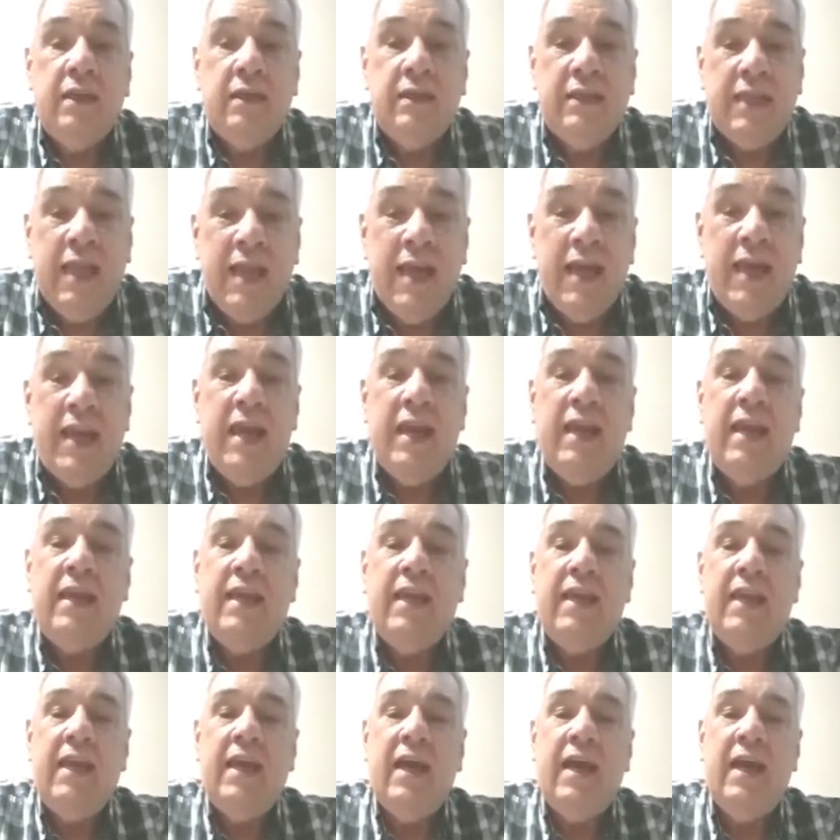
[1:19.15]
tengan
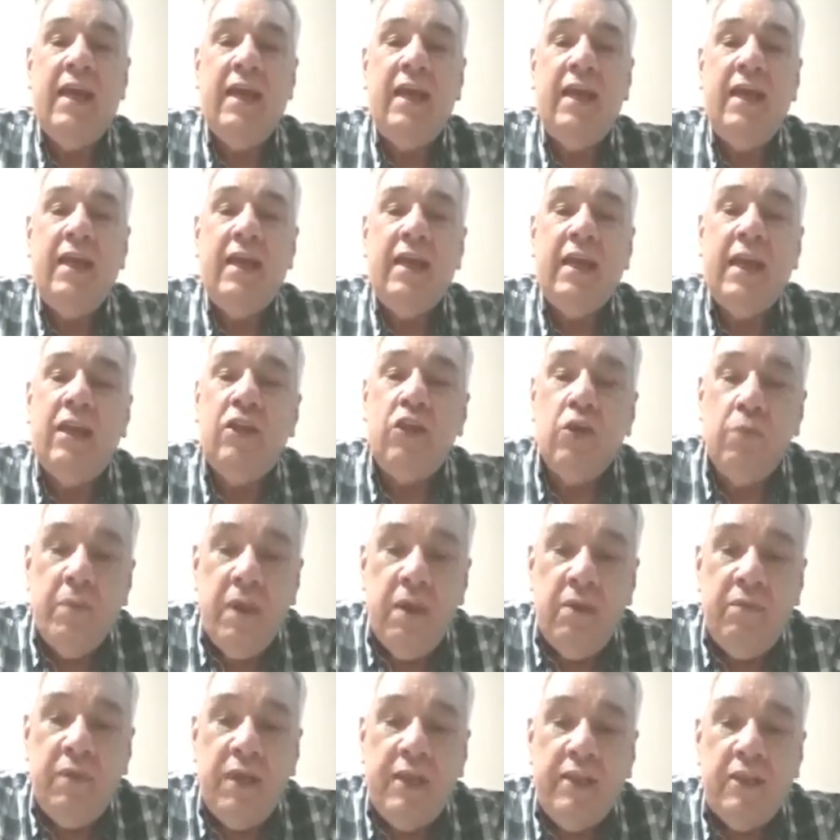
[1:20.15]
alegría, que el
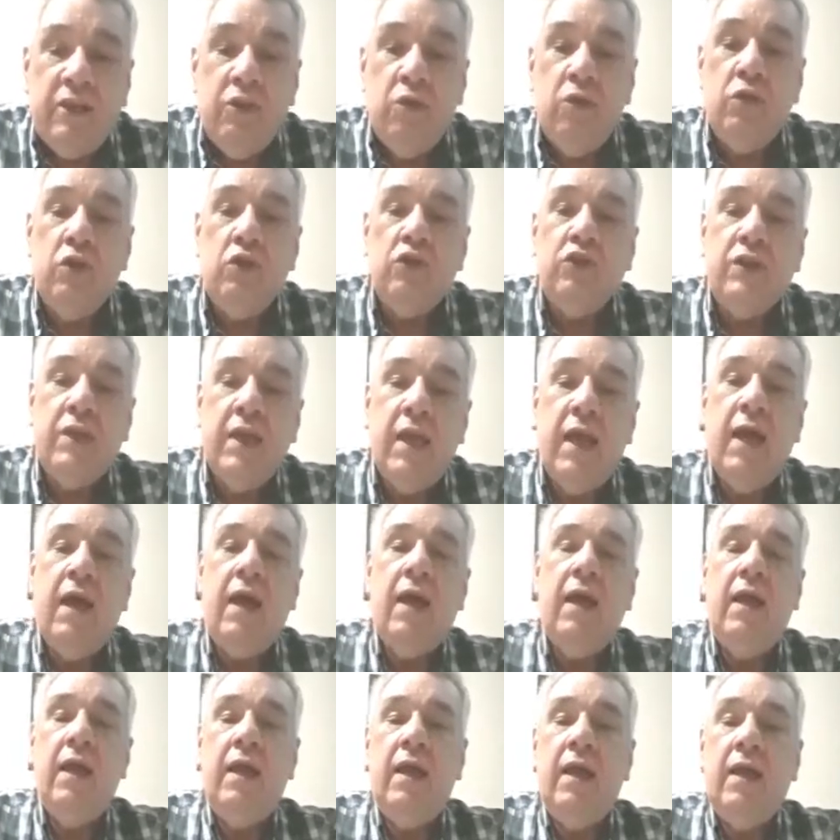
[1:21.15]
2021
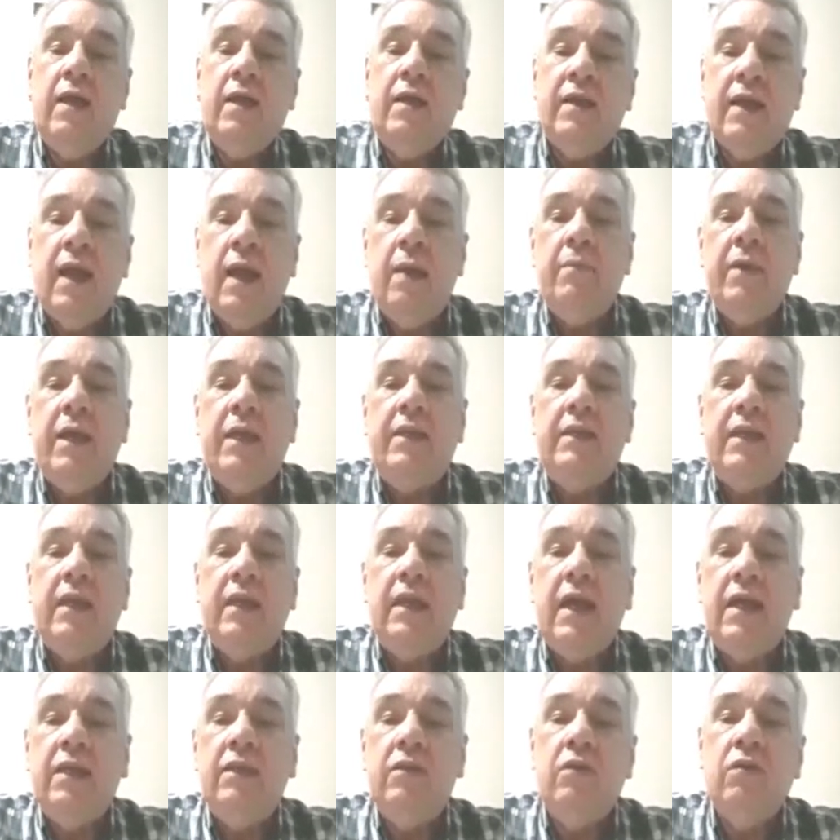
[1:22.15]
sea realmente
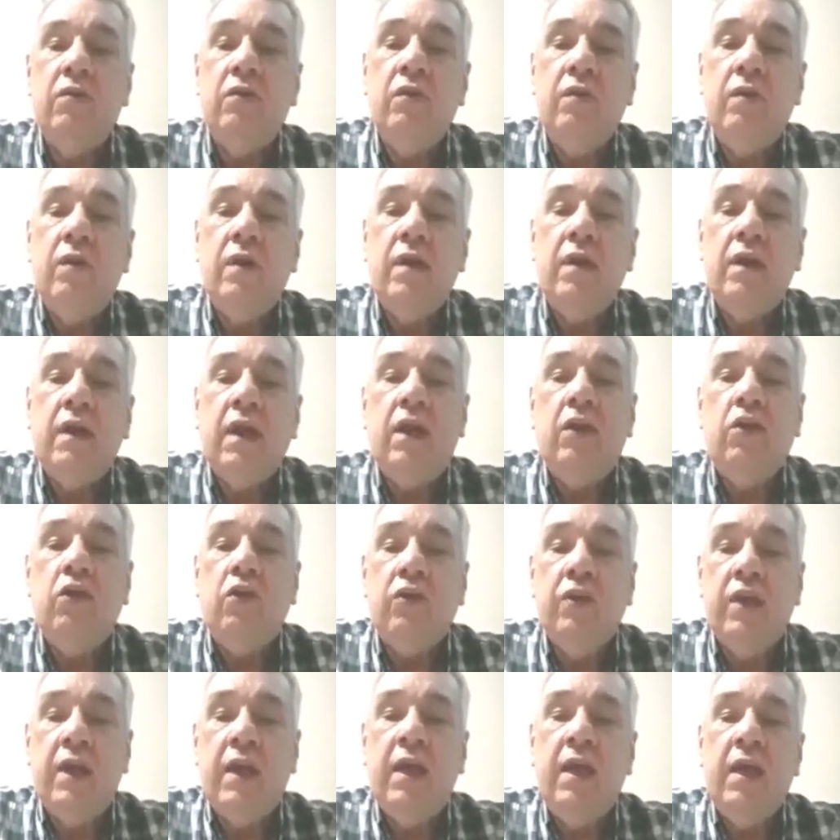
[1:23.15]
el año que
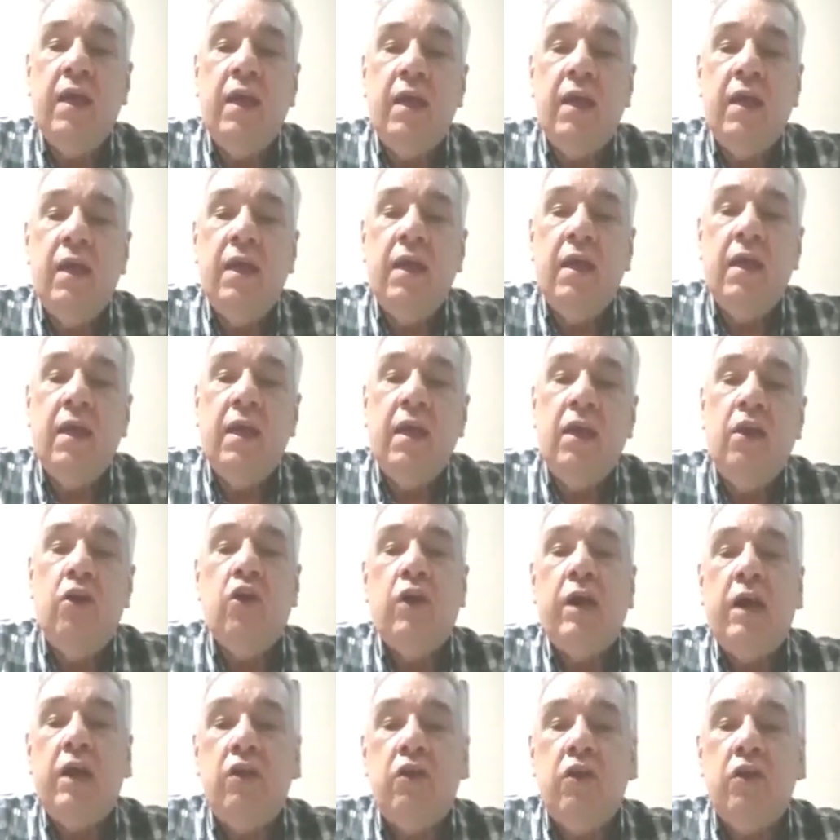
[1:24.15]
nos dé
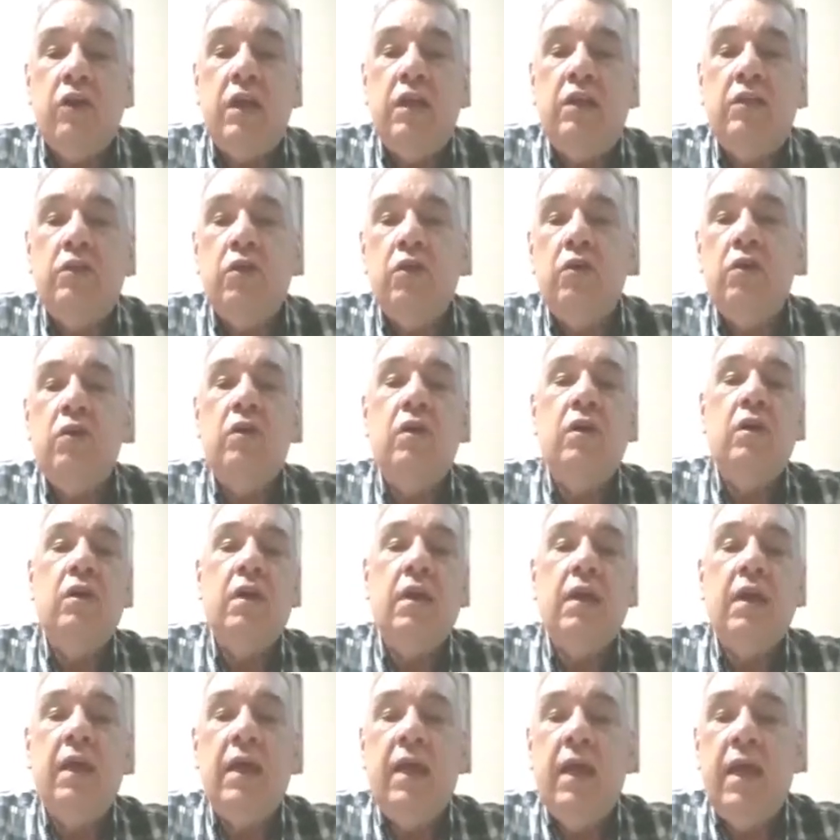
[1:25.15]
lo que nos quitó
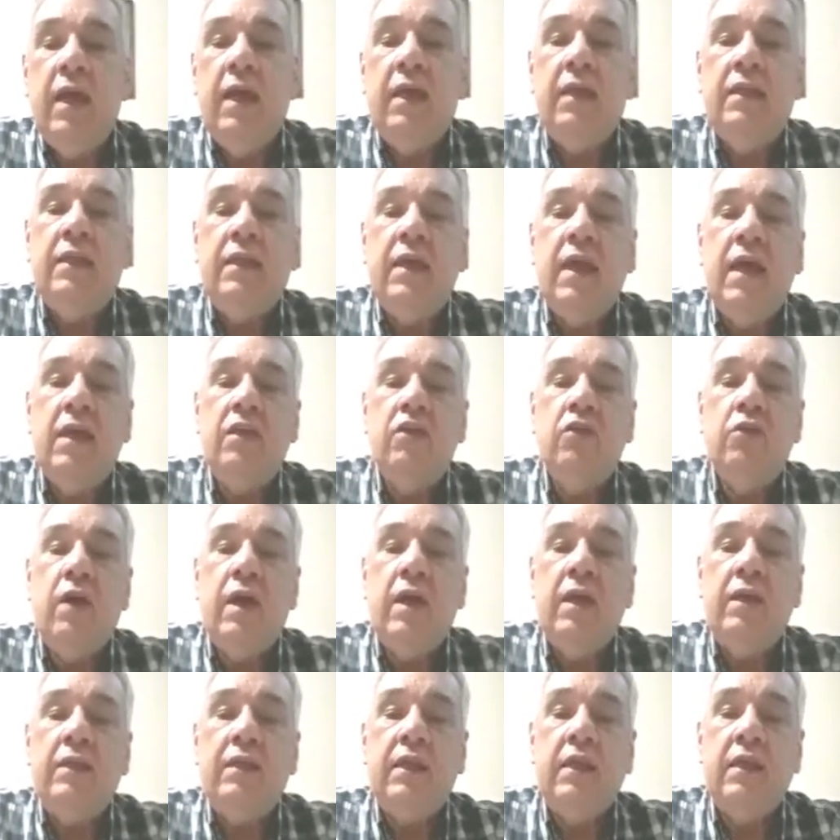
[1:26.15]
este año
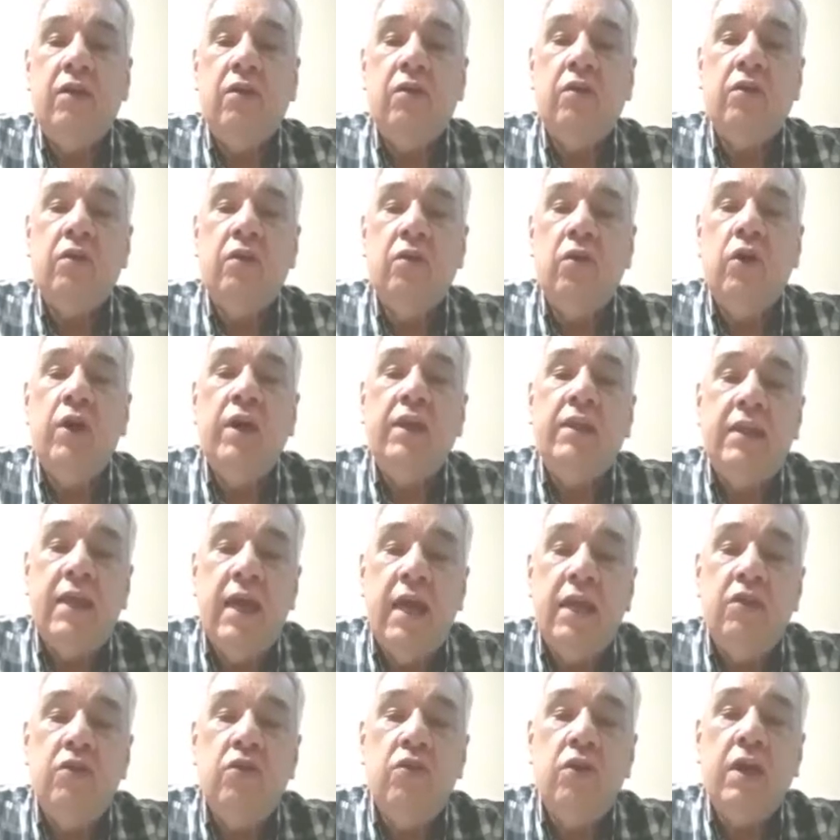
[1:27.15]
anterior o este
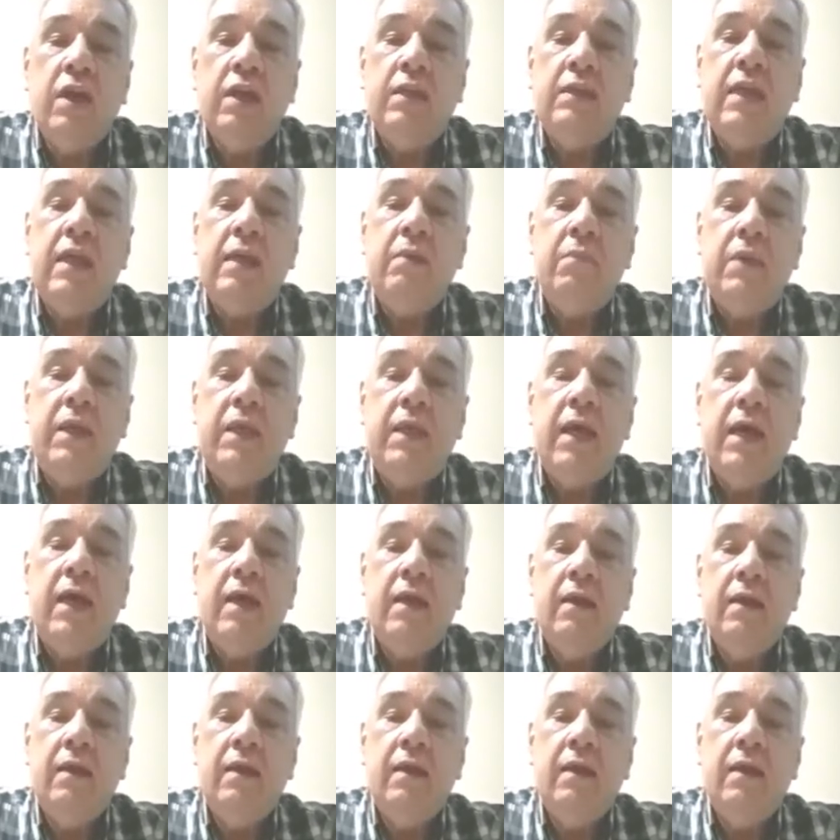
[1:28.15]
año que termina.